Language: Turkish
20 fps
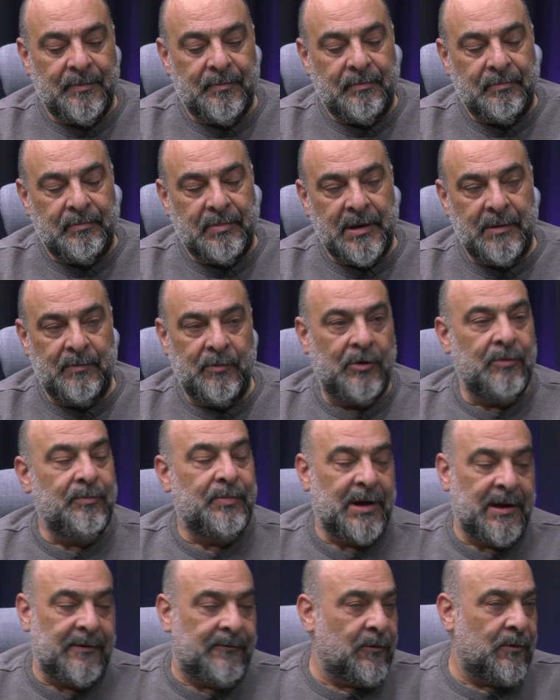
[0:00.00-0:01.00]
Bilmiyorum
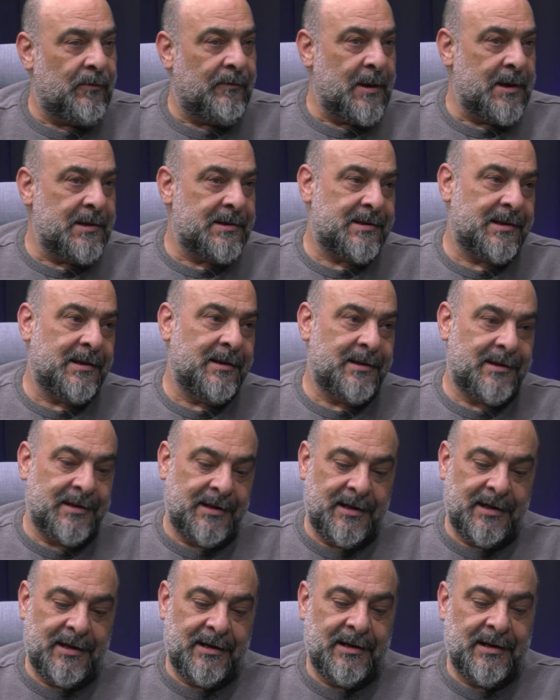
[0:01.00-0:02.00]
performans
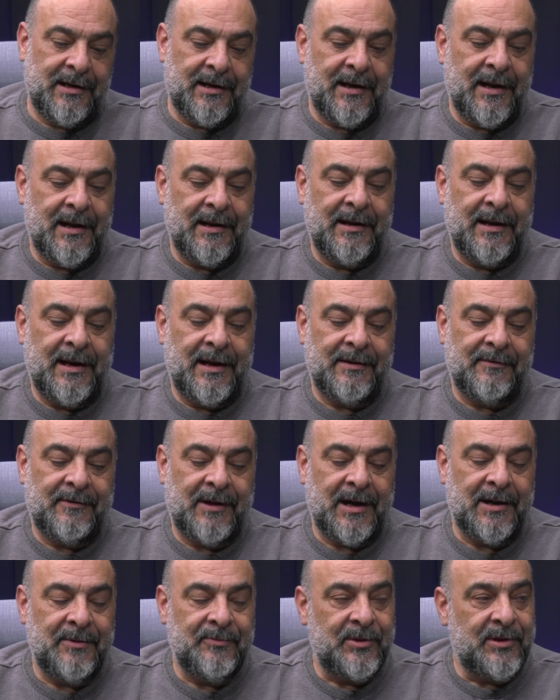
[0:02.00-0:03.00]
sanatıyla ilgilenenler
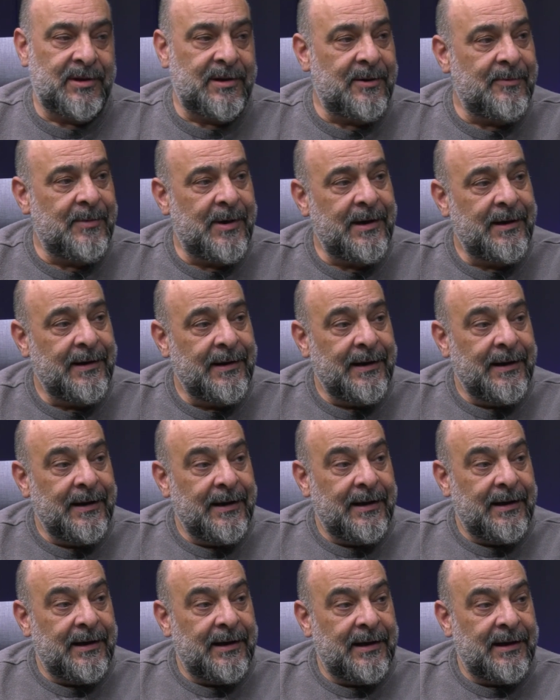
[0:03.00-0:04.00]
var mıdır ama
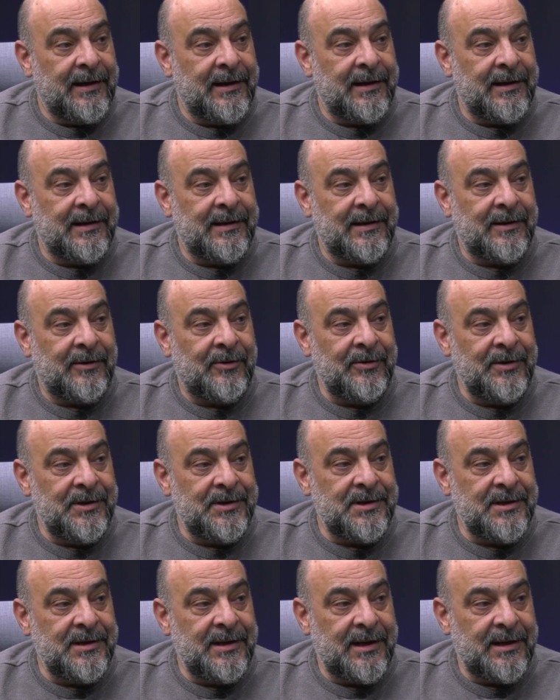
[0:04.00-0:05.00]
e, onun
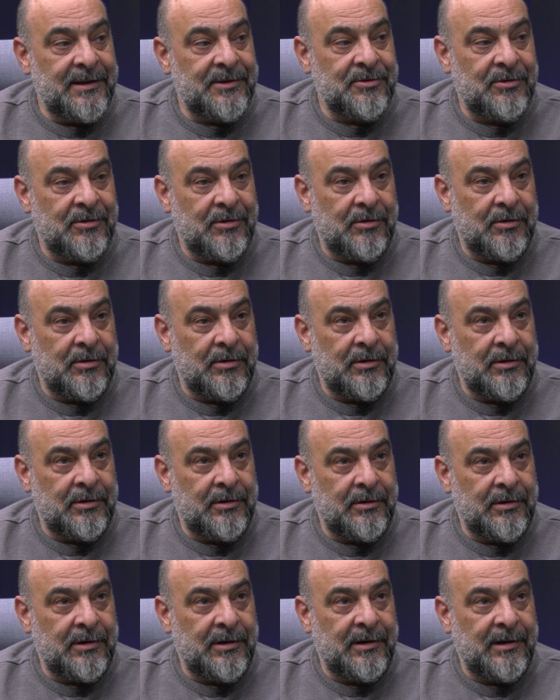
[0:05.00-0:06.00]
için de çok e,
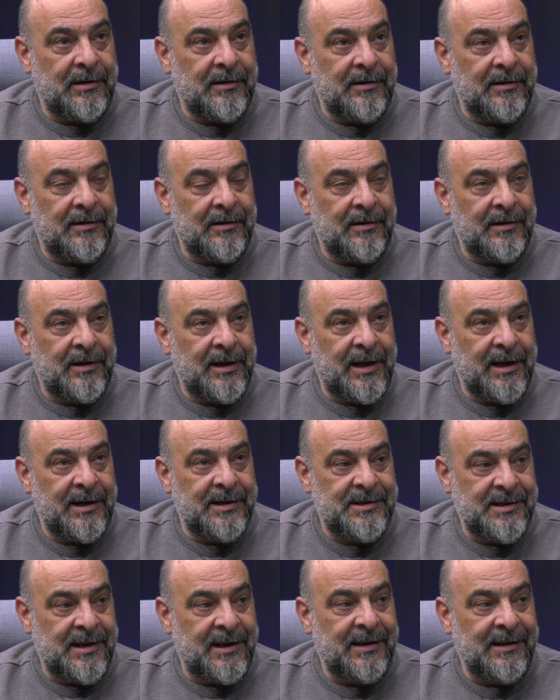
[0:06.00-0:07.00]
e, e
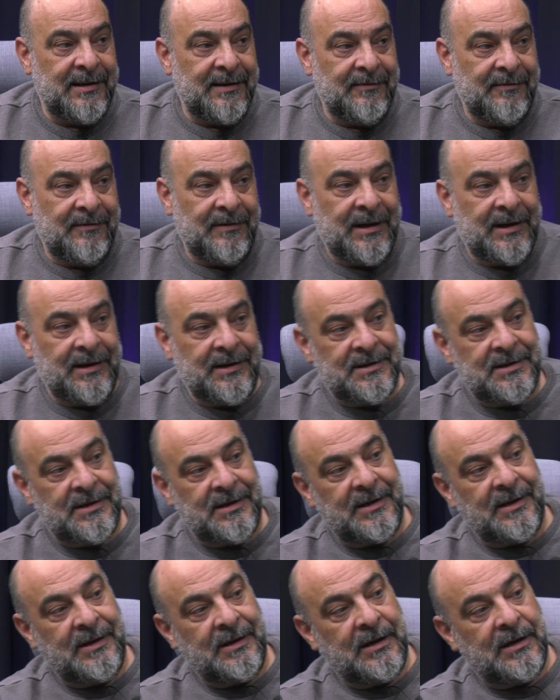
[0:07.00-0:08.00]
heyecan
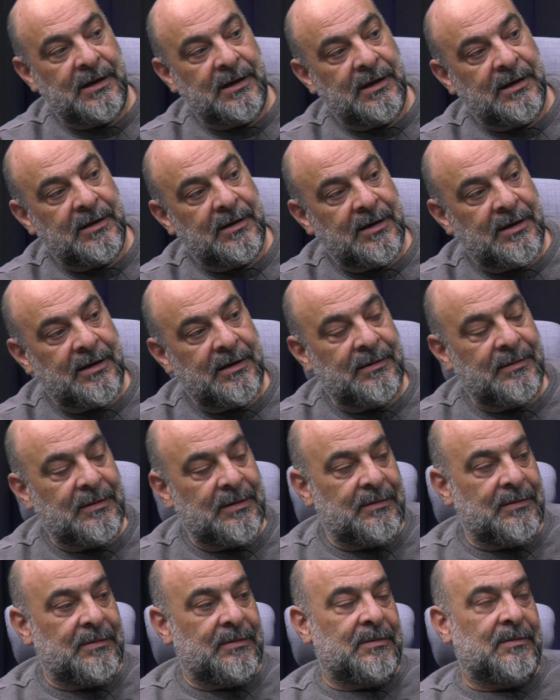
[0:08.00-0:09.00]
verici e, e,
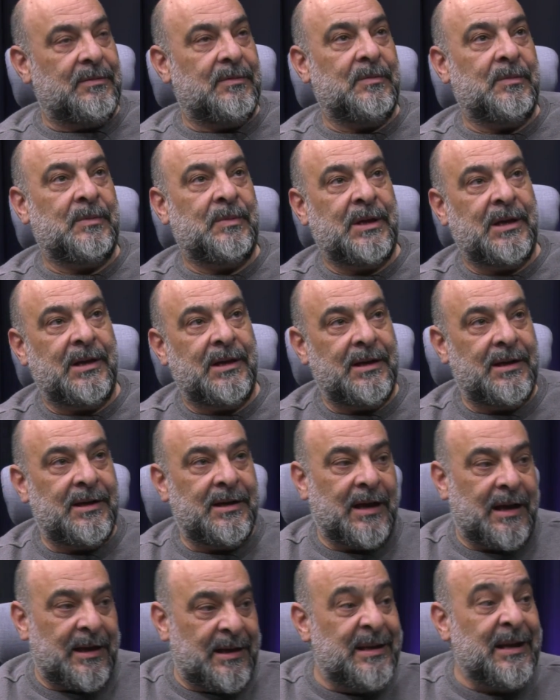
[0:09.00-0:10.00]
bir
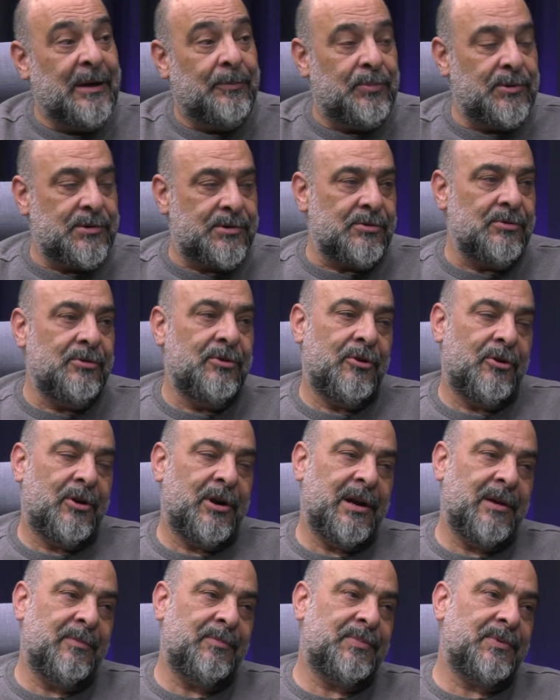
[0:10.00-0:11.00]
yapı sunuyor
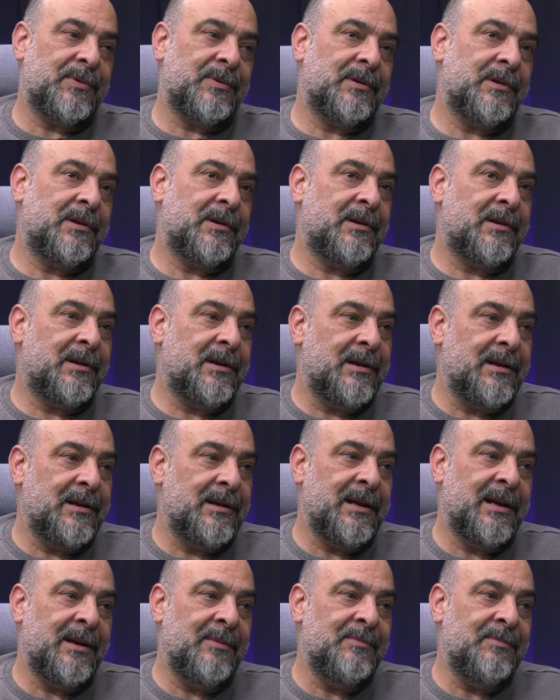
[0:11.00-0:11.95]
hep e, hem